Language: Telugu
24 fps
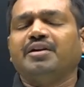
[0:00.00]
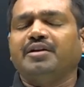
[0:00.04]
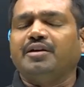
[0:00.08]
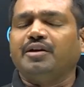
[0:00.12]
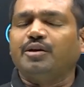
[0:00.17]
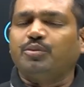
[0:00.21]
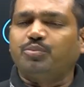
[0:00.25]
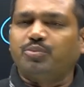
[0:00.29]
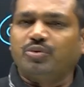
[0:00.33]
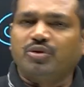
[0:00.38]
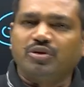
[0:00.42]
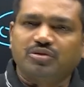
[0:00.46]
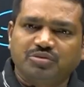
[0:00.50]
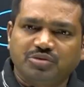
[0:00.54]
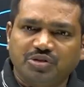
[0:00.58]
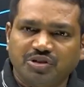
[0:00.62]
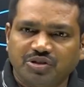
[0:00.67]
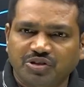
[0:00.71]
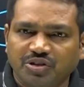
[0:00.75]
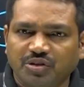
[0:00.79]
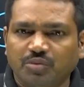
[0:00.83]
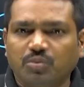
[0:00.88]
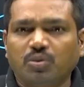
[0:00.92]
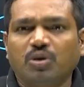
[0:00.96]
ఏర్పాటు
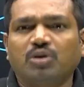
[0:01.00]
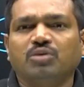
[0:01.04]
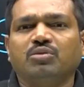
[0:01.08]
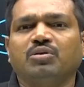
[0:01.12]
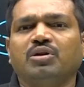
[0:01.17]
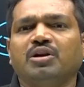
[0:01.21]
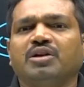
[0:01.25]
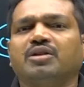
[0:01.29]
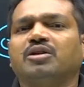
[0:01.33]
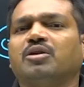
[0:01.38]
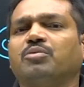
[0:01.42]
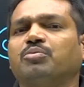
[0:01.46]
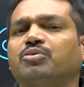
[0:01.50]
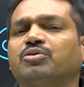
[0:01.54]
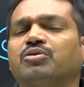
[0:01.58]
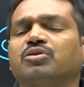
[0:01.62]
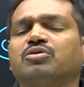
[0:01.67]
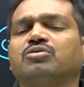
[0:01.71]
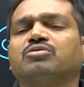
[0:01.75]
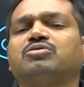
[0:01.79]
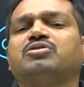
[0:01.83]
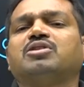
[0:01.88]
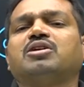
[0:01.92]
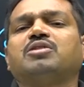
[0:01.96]
చేసిన వాడు లేదా
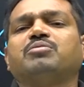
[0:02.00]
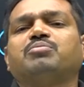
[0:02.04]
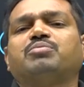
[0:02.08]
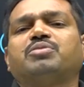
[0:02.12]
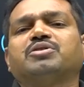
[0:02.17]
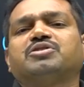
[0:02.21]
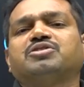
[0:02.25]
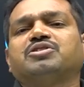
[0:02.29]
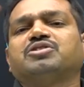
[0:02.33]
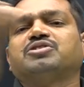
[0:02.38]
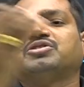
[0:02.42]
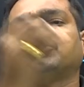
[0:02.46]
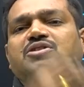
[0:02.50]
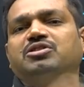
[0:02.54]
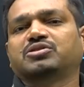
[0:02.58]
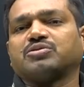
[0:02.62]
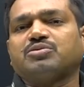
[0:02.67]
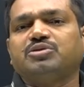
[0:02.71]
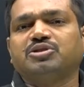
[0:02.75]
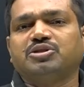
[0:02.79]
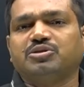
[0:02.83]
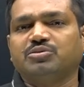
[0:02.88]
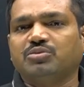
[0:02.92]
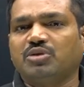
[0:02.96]
పునరుద్ధరింప
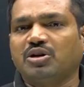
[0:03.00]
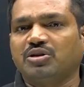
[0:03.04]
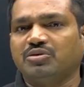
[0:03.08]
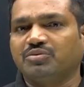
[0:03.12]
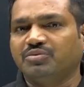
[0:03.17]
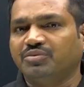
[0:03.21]
చేసినటువంటి వాడు